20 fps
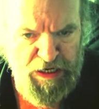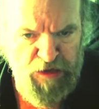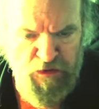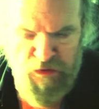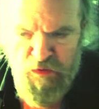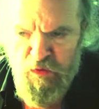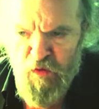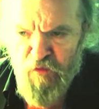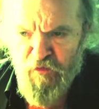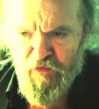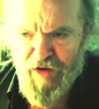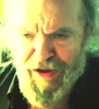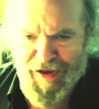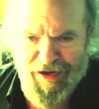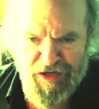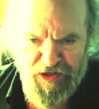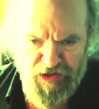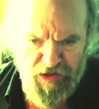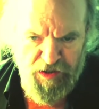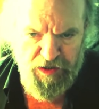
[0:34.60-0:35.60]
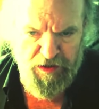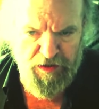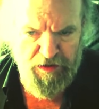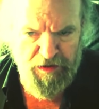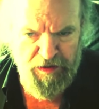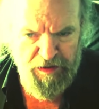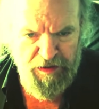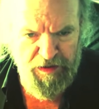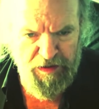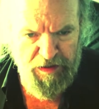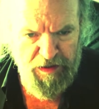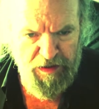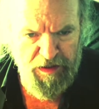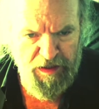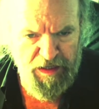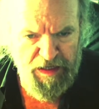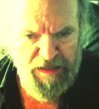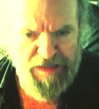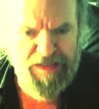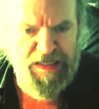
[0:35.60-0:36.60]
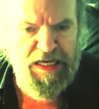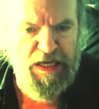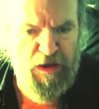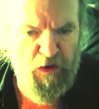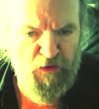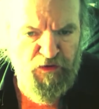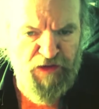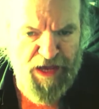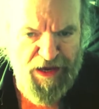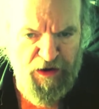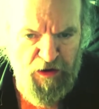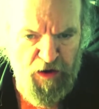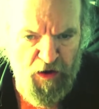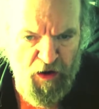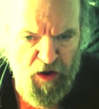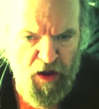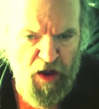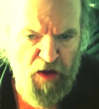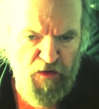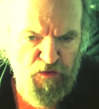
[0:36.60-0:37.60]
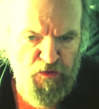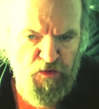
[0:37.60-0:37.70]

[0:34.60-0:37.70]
du naufrage. Sinon d'ailleurs, nous